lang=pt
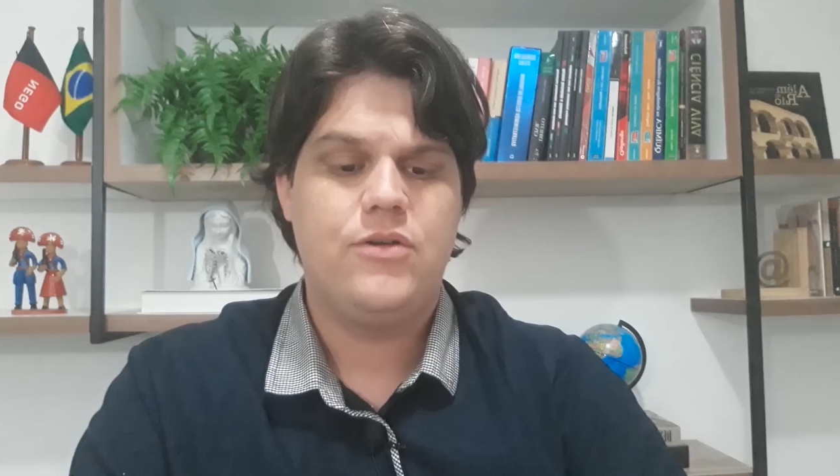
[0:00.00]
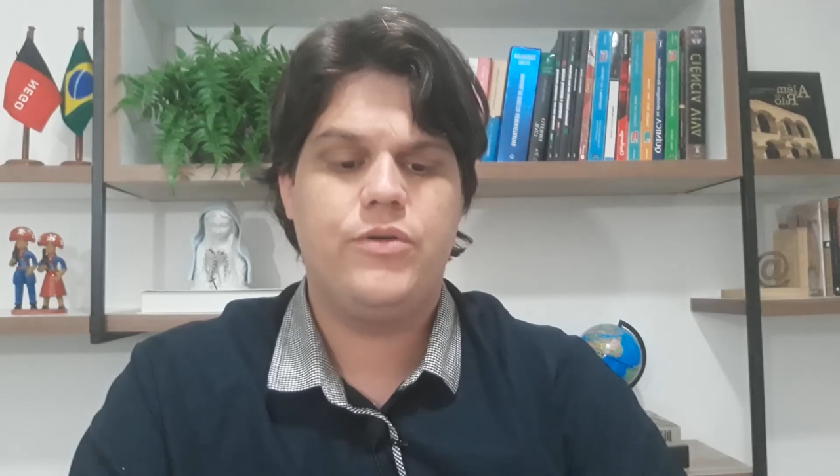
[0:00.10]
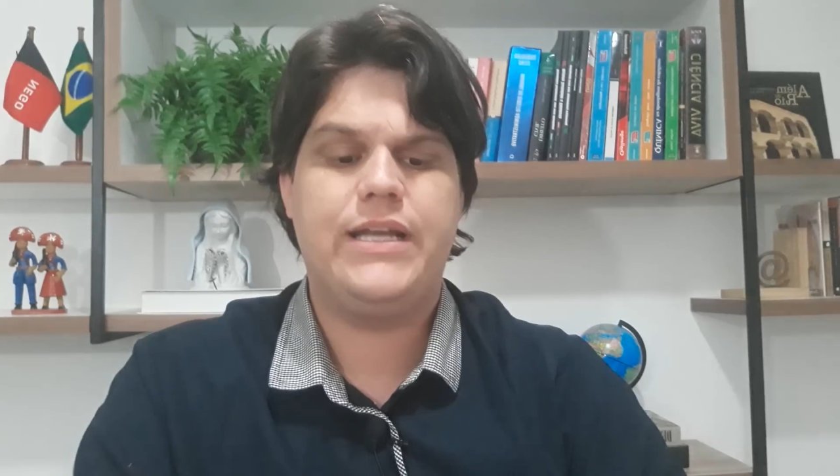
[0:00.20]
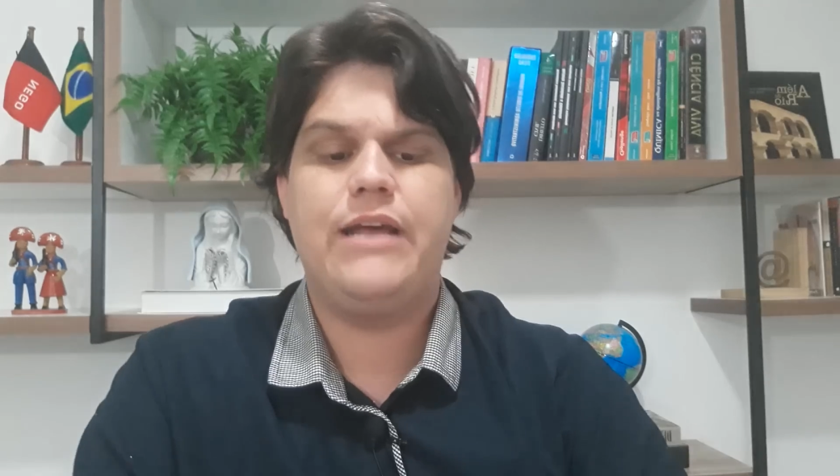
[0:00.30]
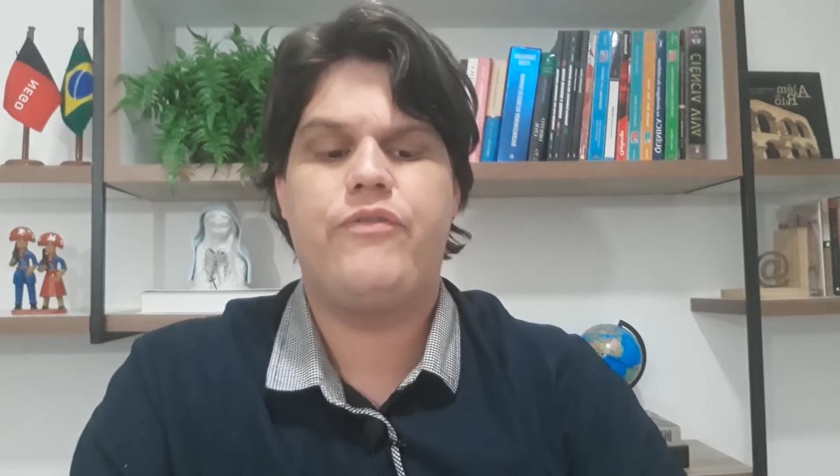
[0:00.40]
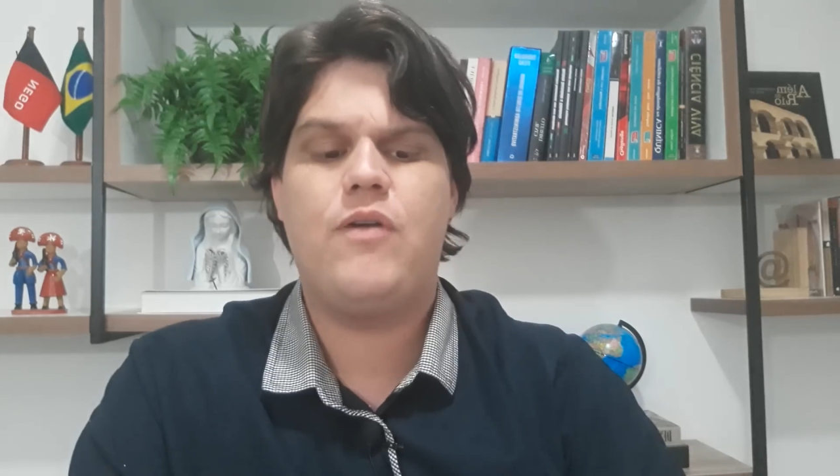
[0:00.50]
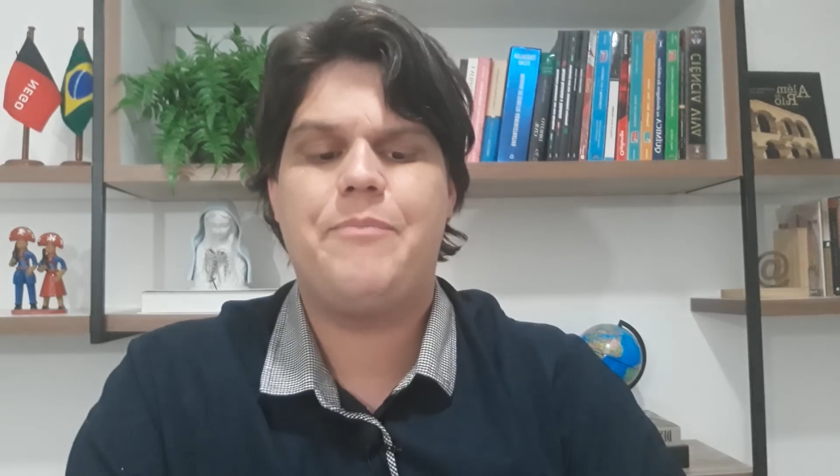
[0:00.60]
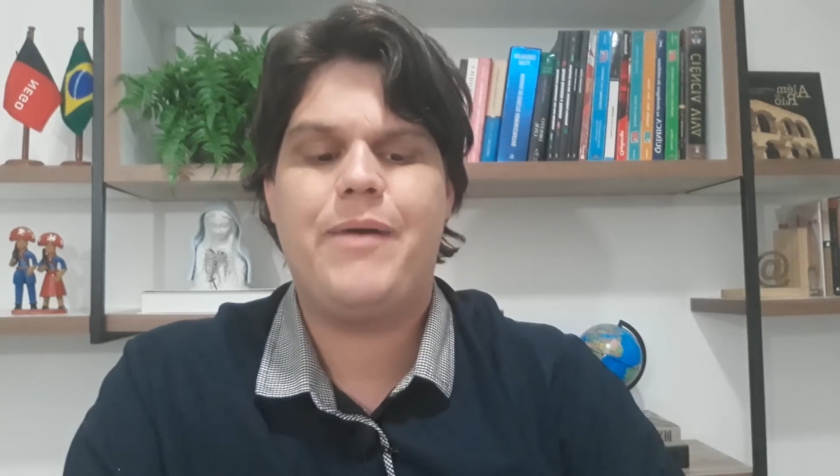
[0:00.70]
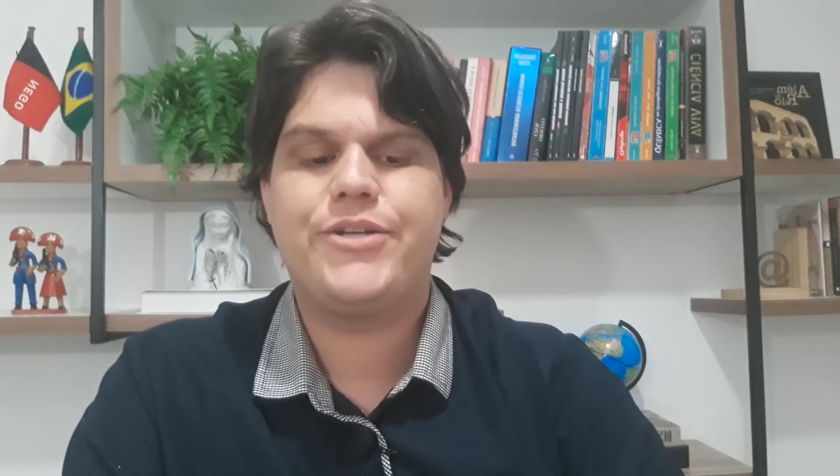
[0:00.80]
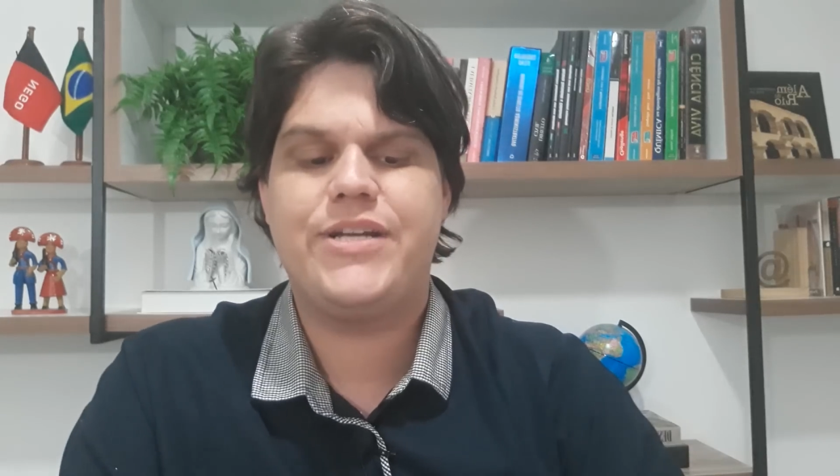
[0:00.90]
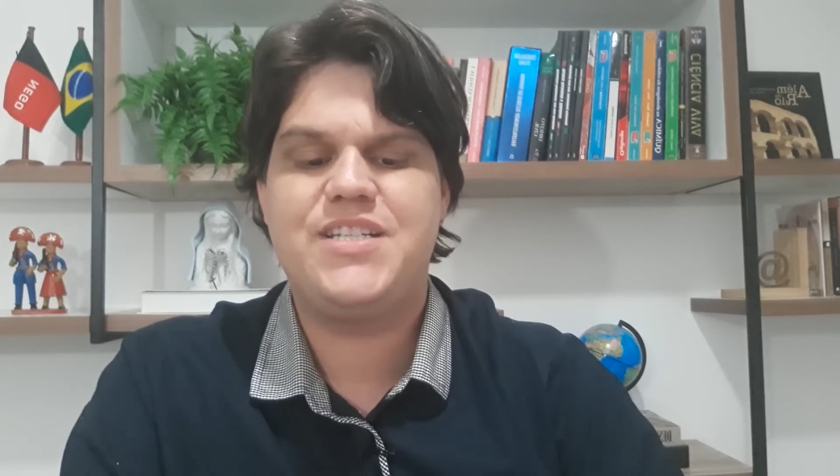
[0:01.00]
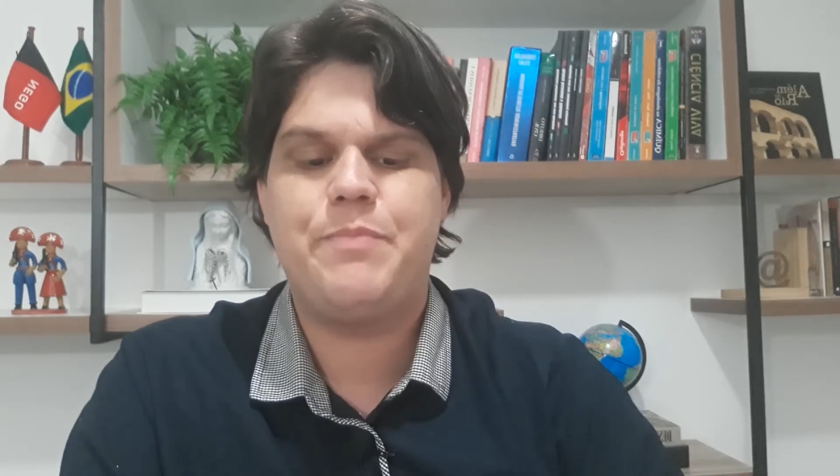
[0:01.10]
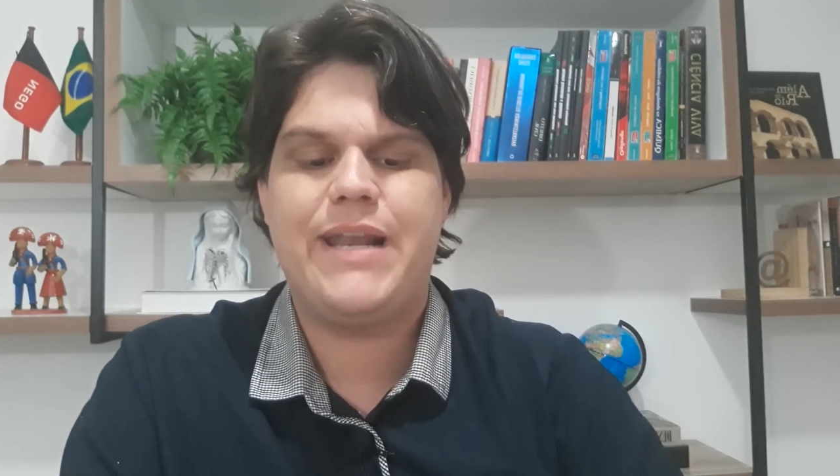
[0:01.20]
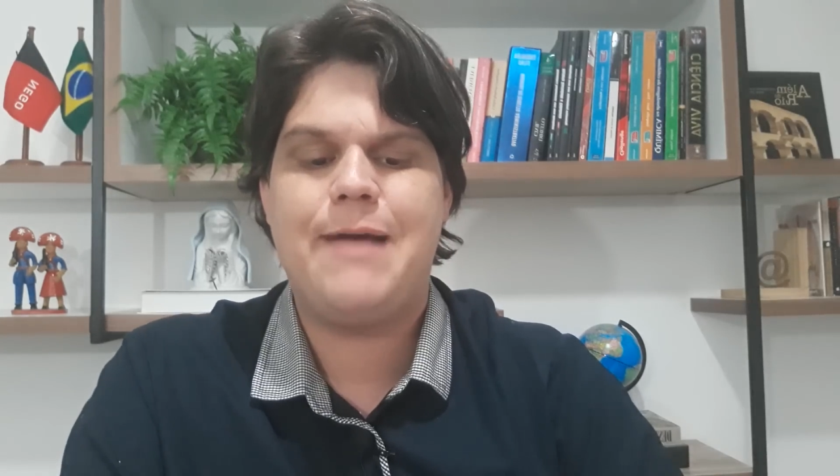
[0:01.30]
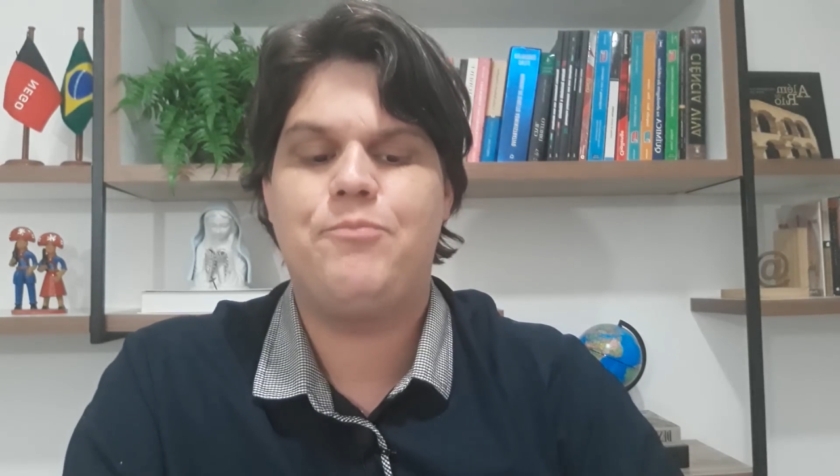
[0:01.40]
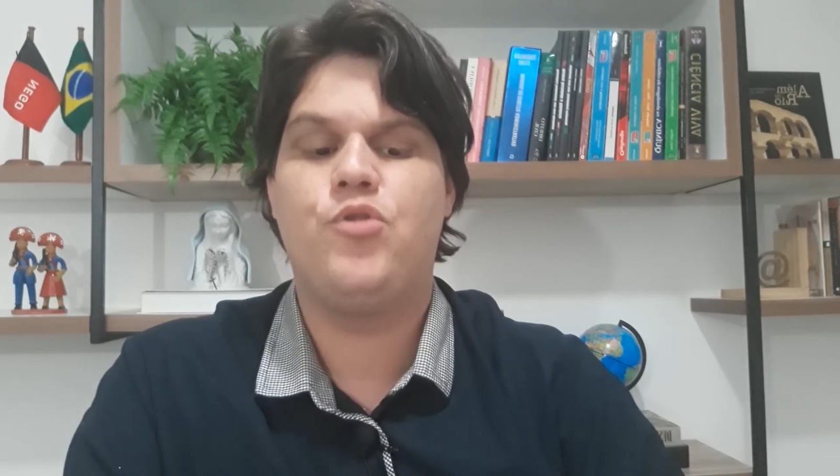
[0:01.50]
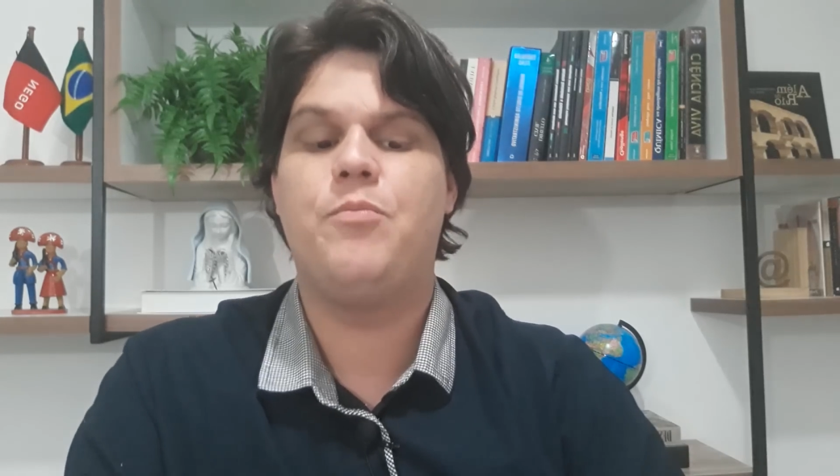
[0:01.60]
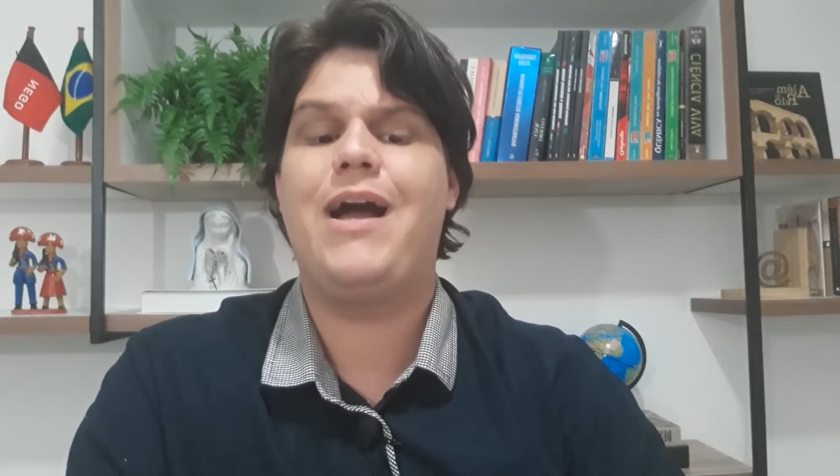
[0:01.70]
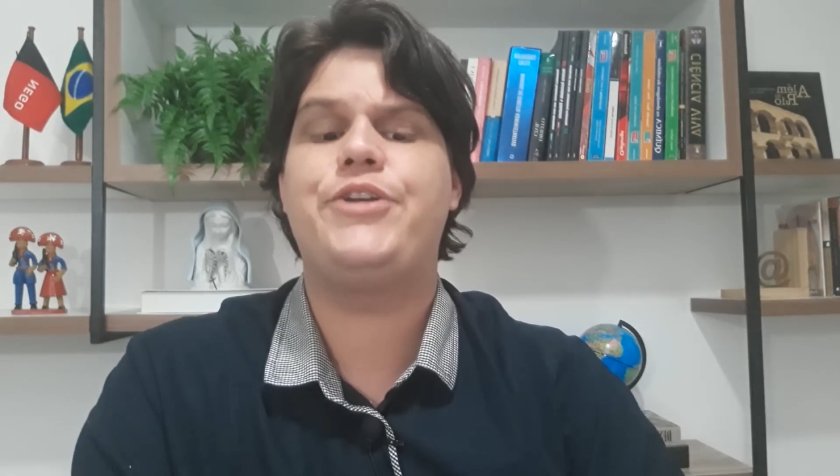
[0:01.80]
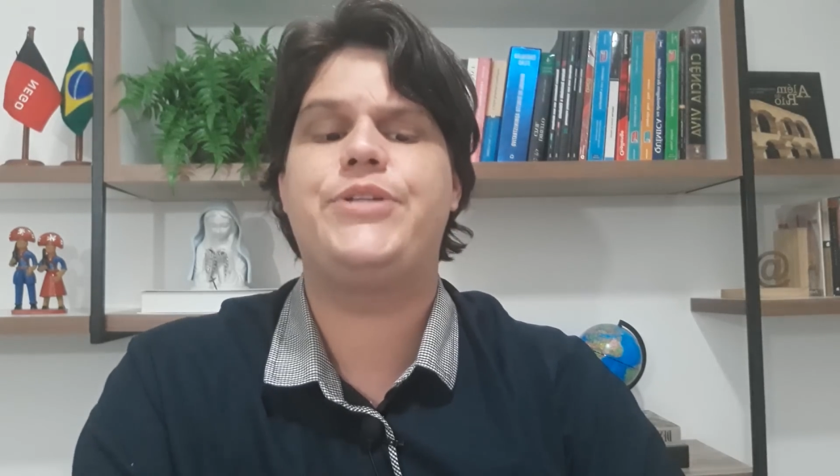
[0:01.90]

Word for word: o que levou a pasta a esperar por mais